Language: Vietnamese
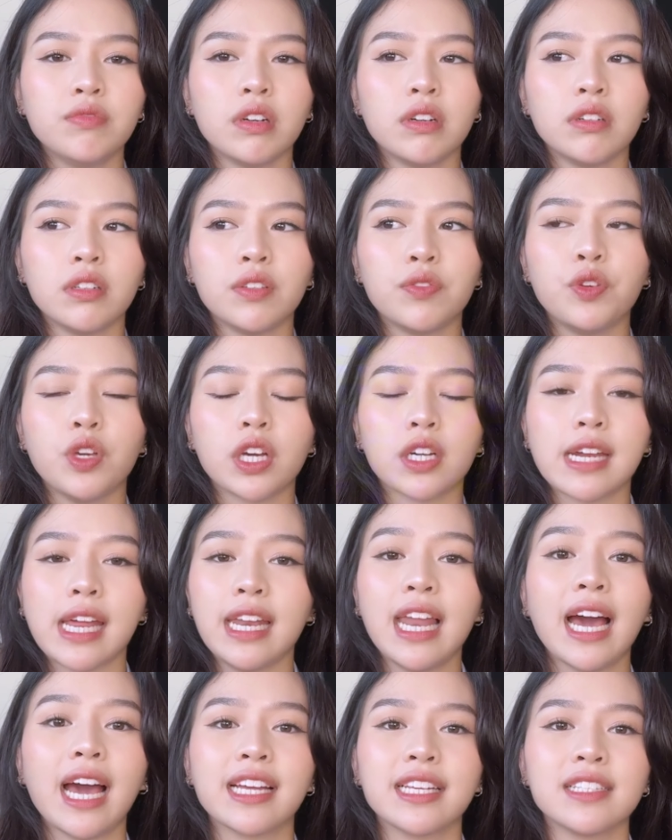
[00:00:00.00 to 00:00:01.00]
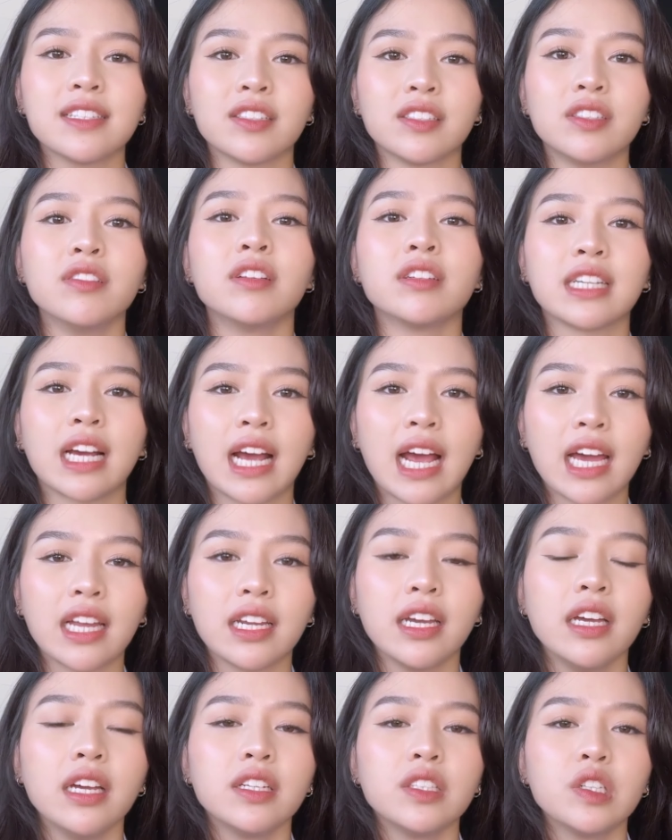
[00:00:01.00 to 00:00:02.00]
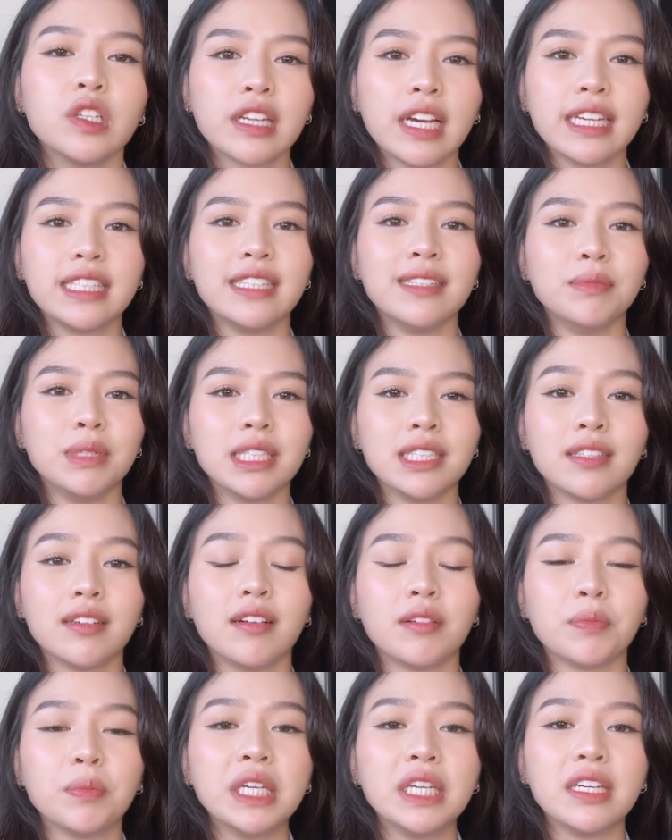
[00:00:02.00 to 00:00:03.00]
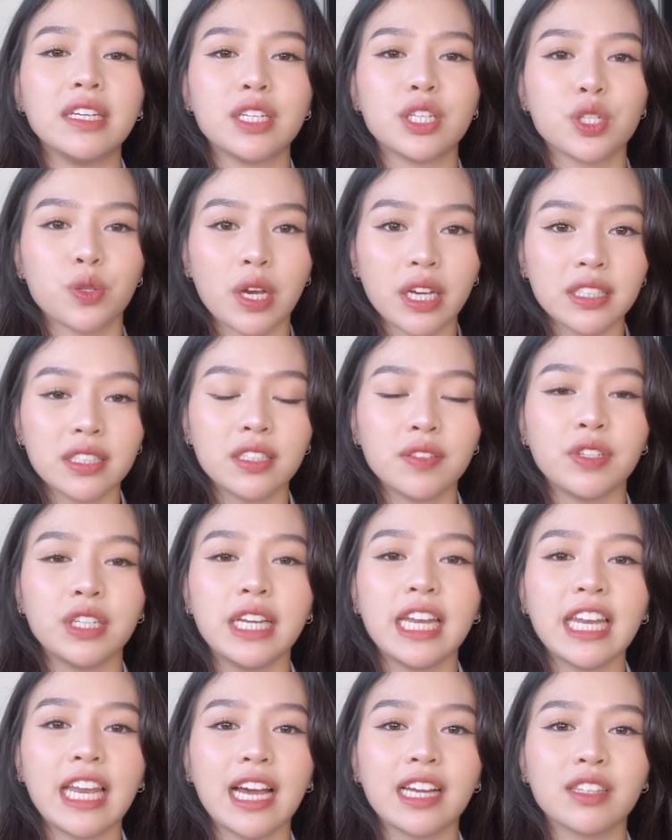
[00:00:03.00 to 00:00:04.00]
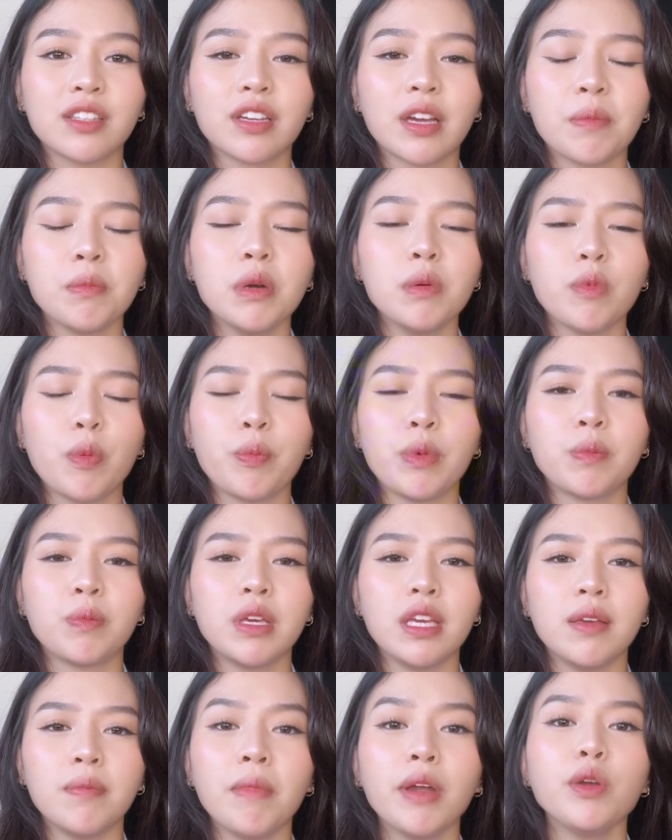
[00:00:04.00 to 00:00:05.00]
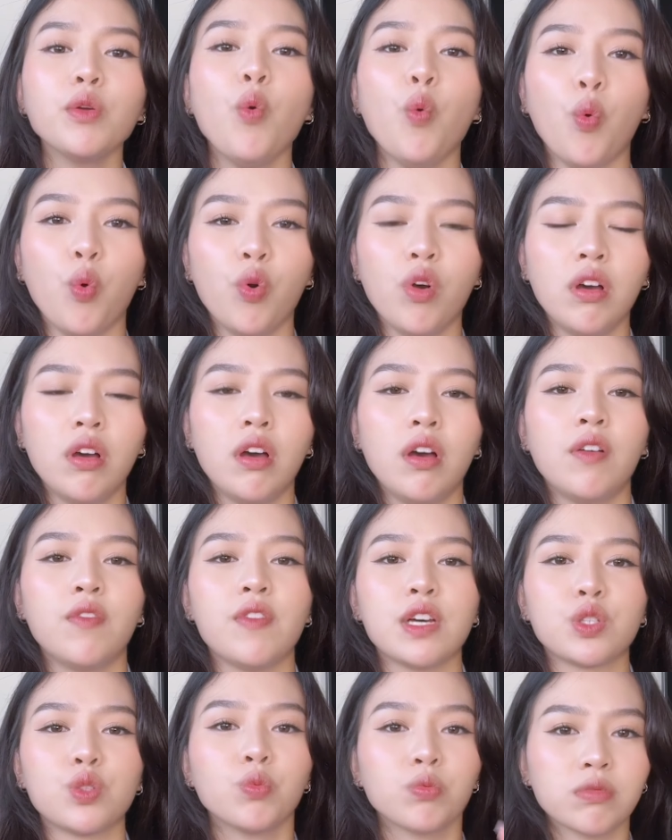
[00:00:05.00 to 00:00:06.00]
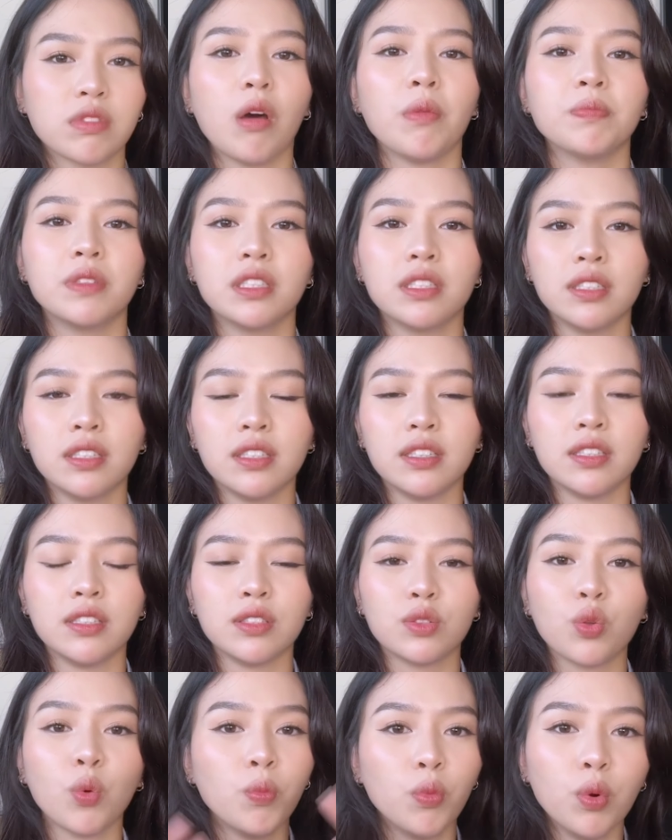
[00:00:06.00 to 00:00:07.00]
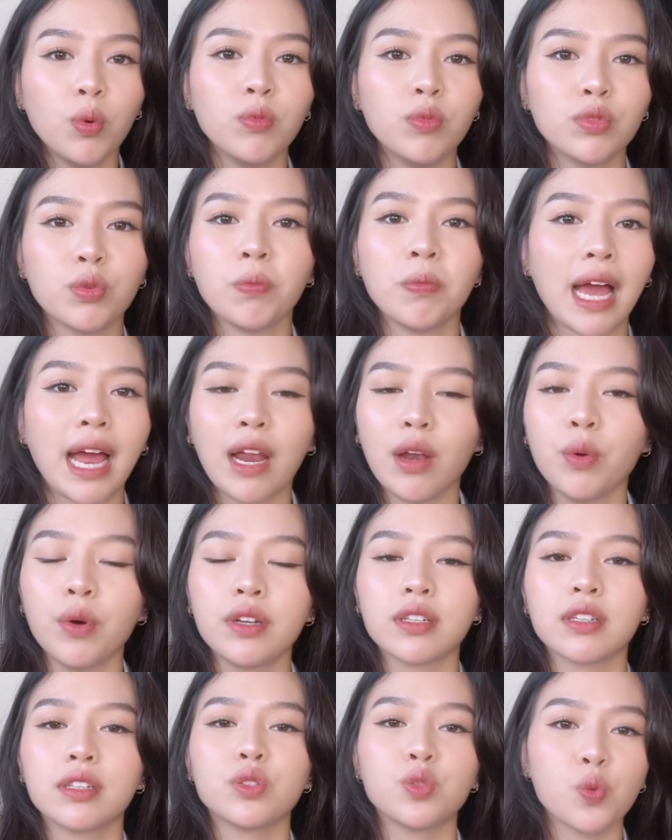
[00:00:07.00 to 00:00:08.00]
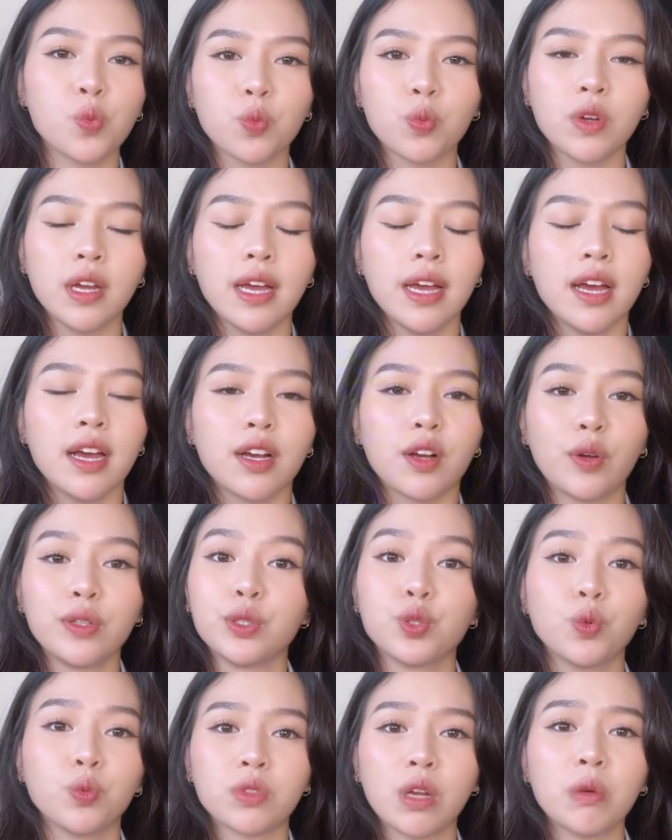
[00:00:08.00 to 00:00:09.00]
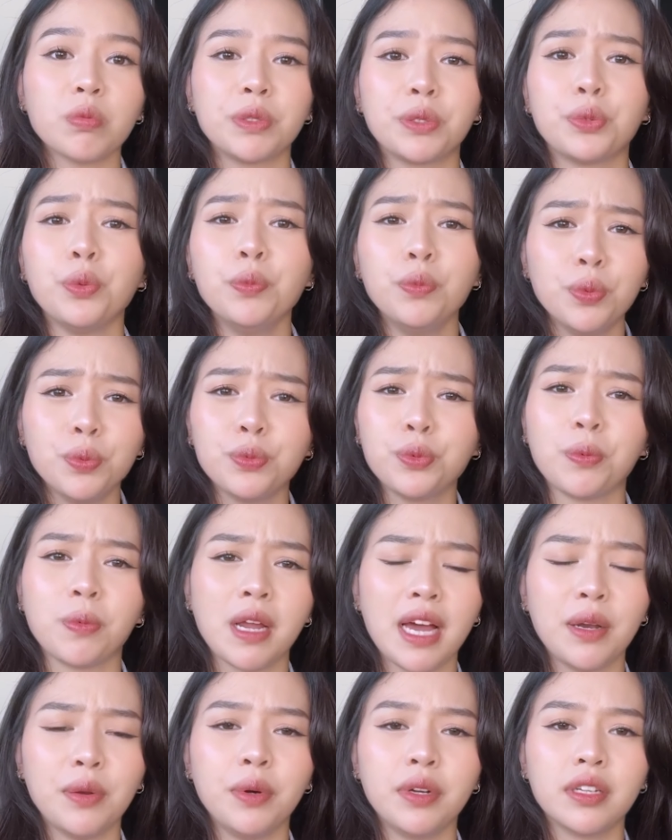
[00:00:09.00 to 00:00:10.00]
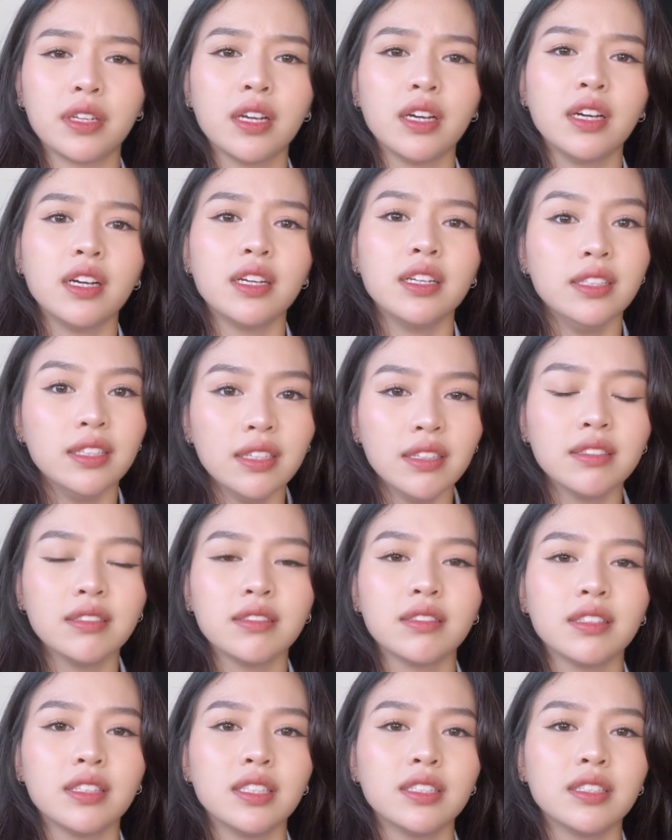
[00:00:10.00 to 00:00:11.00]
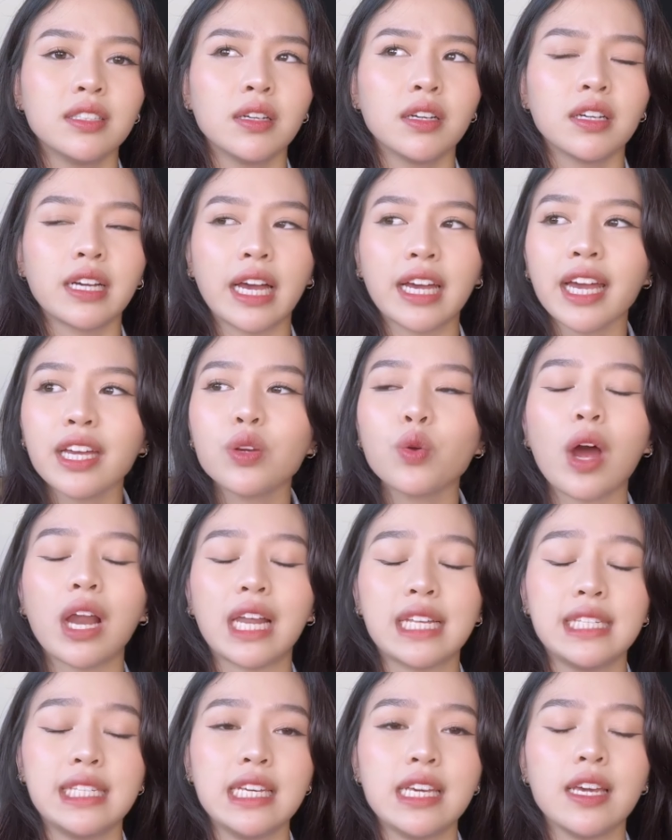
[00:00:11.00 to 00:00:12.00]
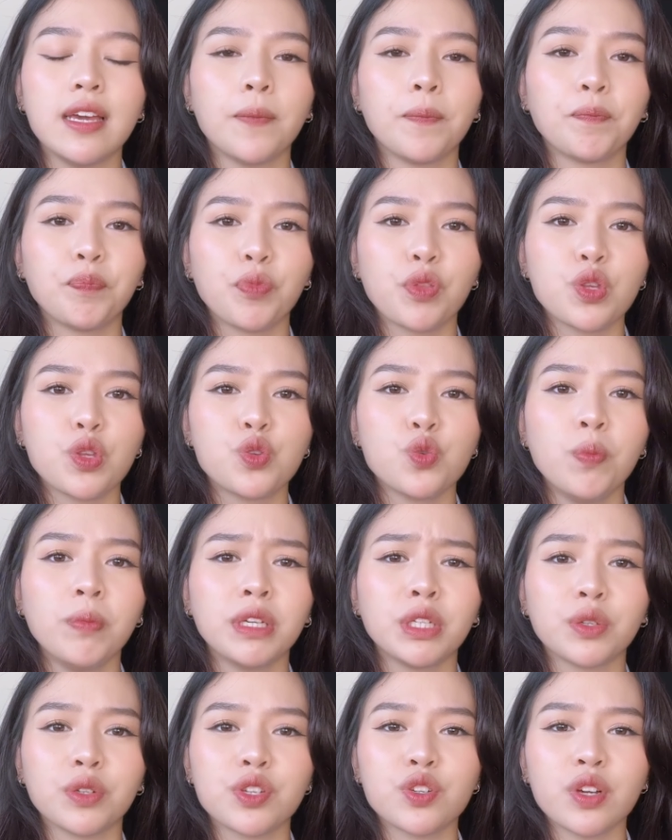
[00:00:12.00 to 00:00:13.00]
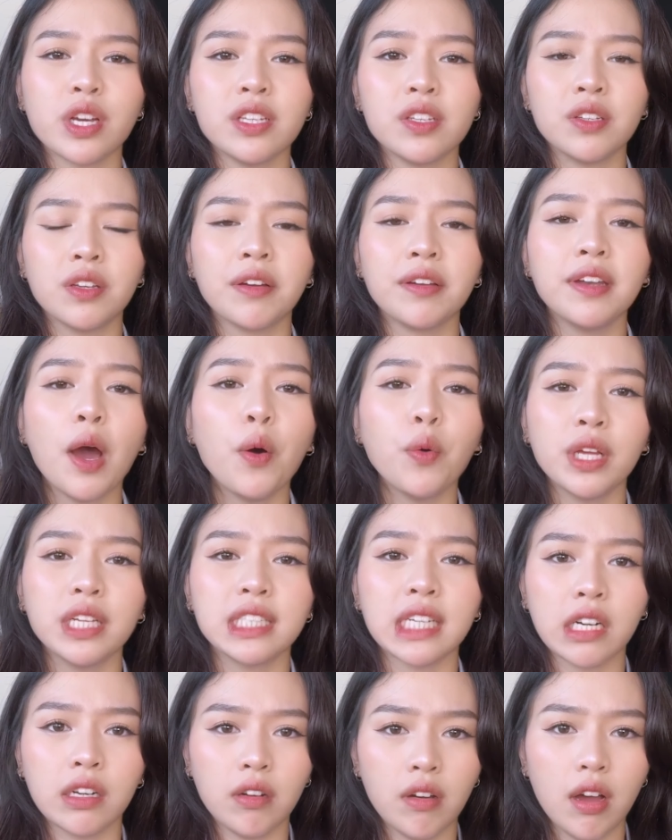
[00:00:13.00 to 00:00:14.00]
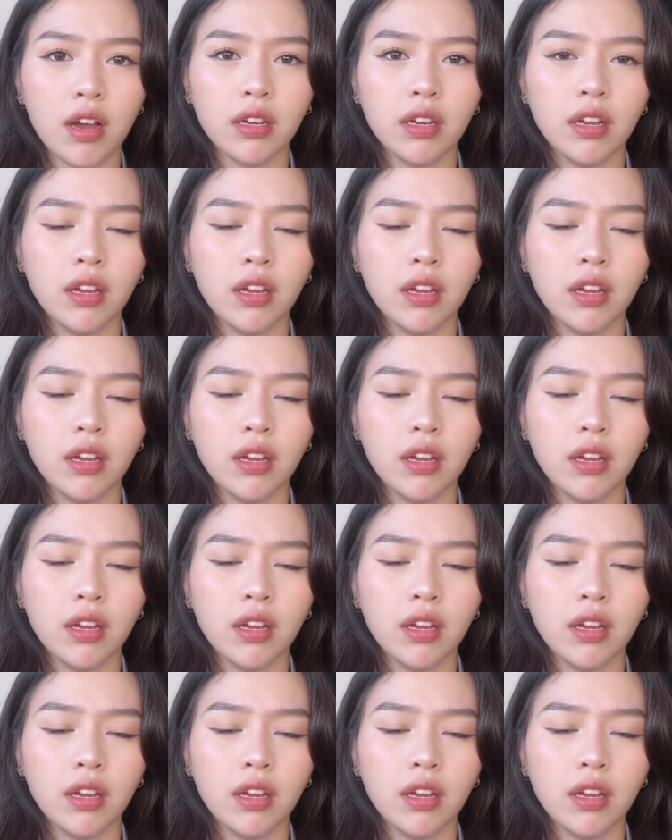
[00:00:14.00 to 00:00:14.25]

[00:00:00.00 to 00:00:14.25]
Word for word: với việc deadline giờ trường chẳng hạn trước đây thì mình thường bị stress vì deadline tới cái mức mà mình bị mất ngủ và rụng tóc thì tùng lung tùng la luôn rụng còn rụng tóc thì tùng lung tùng la luôn nhưng cái kết quả là gì dù mình có stress tới đâu đi chăng nữa